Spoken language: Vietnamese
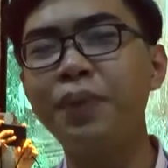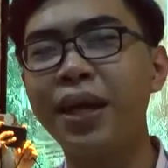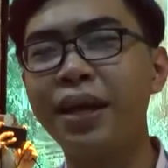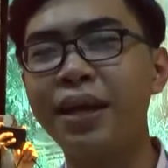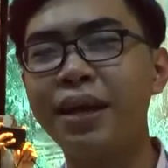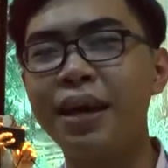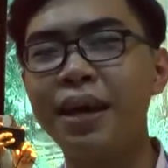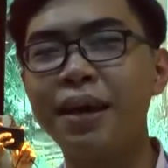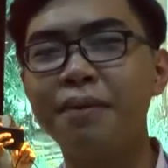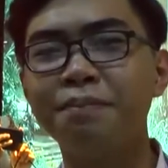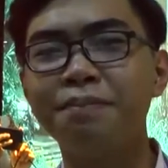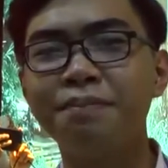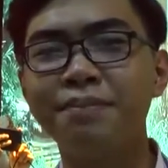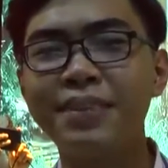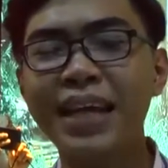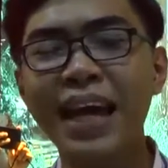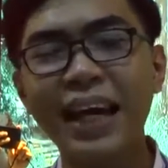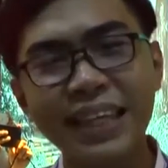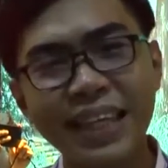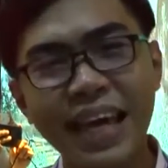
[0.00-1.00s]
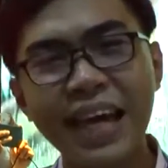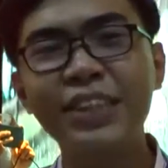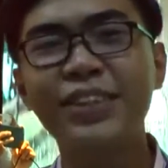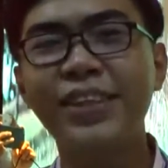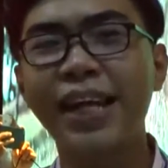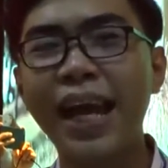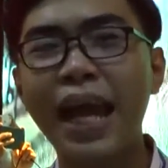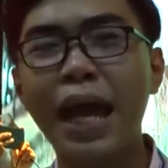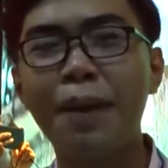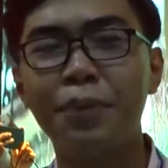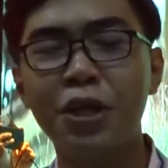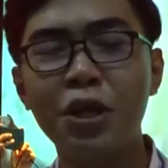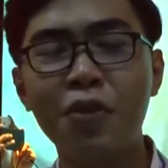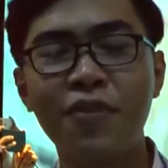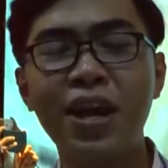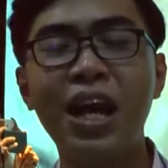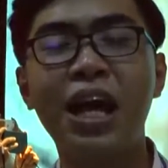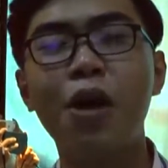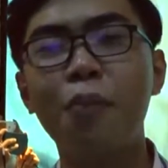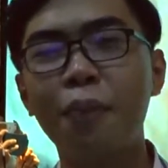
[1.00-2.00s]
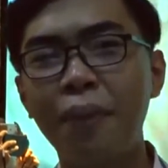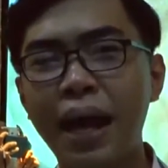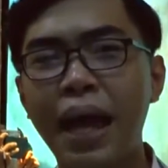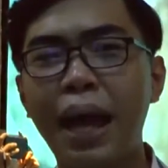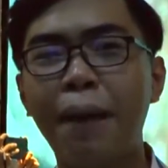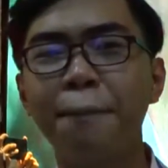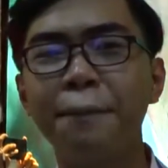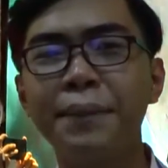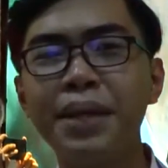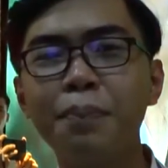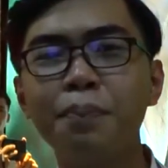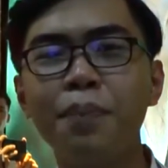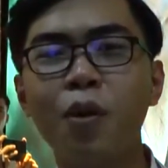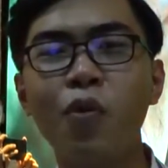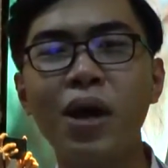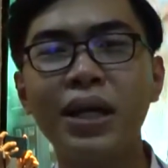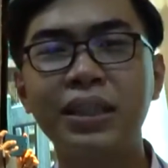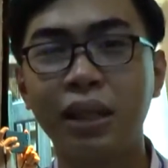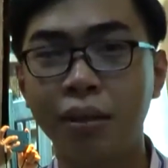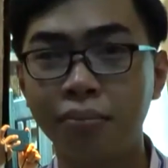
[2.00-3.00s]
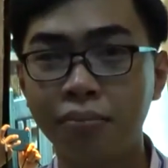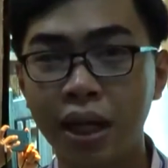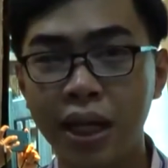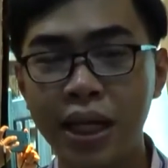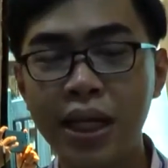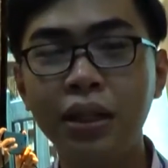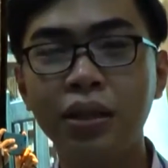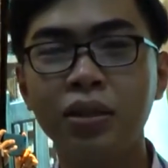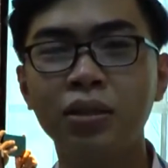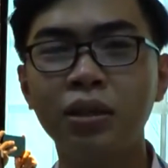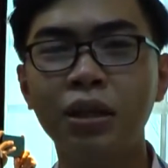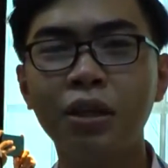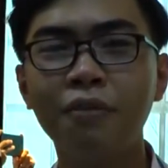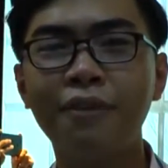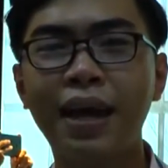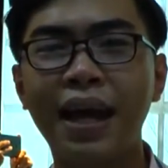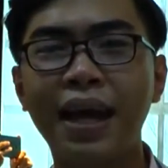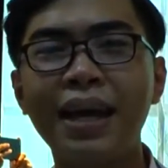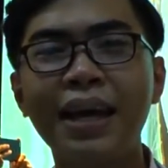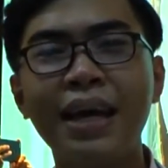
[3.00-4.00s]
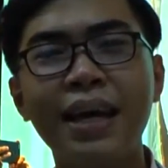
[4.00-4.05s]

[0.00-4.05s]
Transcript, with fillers: thì uh, chắc chắn sẽ làm chứ không phải là không làm nhưng mà quan trọng là ý tưởng và